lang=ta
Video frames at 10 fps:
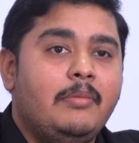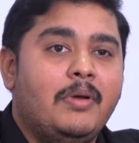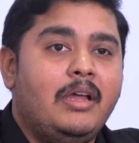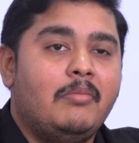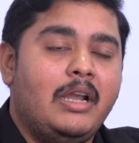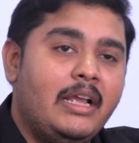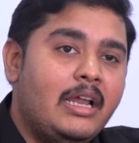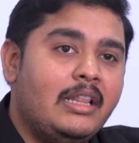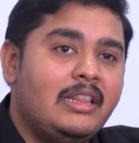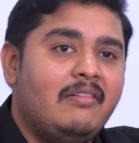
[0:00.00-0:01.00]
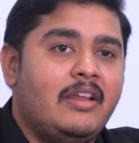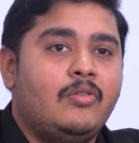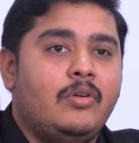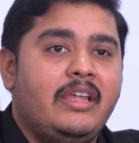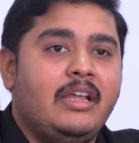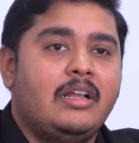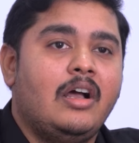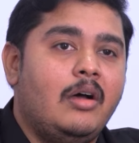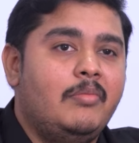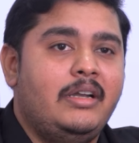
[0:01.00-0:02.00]
இப்போ மழைக்காலத்தில் வரக்கூடிய
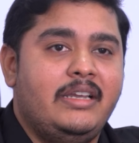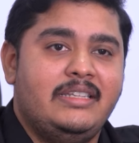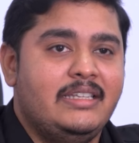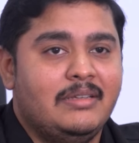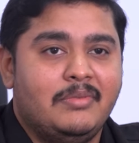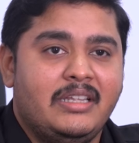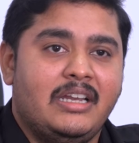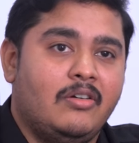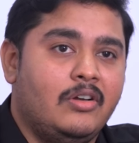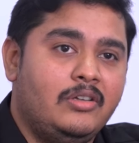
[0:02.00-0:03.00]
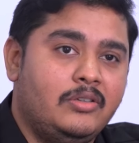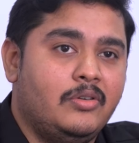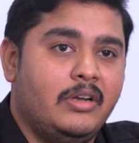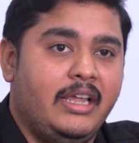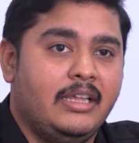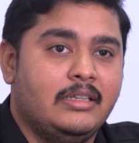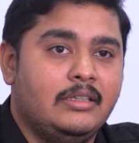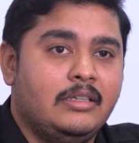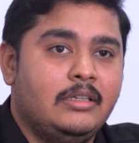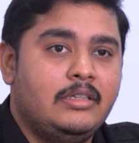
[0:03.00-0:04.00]
காமன் டிசீஸை பற்றி நான் உங்களுக்கு சொன்னேன்
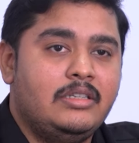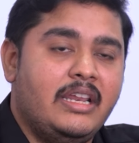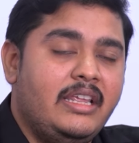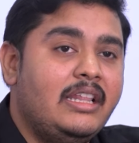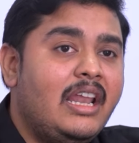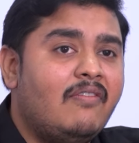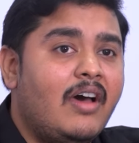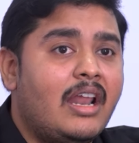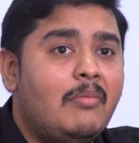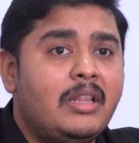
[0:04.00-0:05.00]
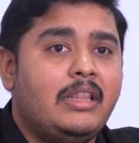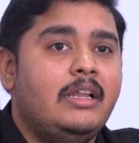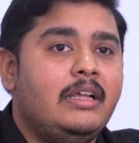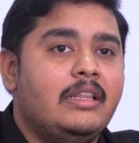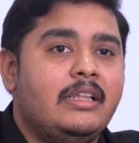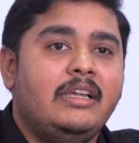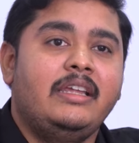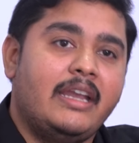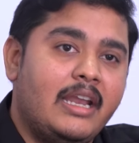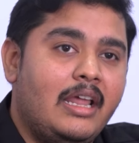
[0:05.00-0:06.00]
சரி இதெல்லாம் வராமல் தடுக்கிறதுக்கு
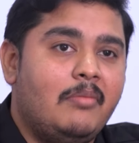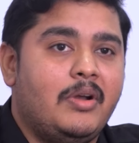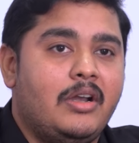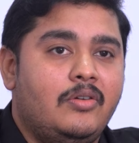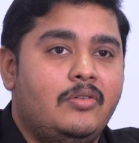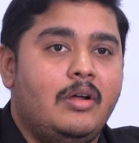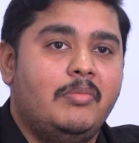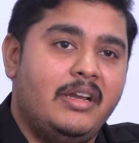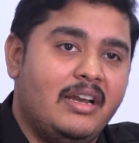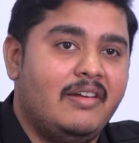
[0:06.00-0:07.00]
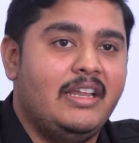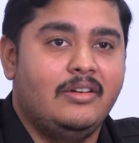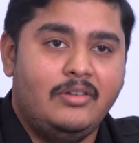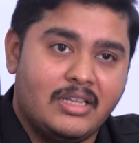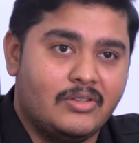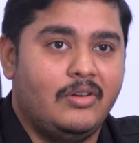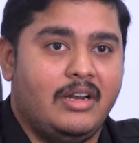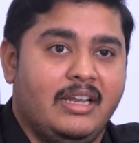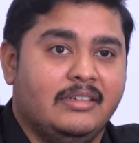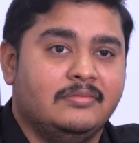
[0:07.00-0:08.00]
என்னெல்லாம் பண்ணணும் அப்படின்ற வழிகளும் நான்
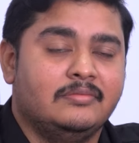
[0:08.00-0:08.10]
சொல்கிறேன்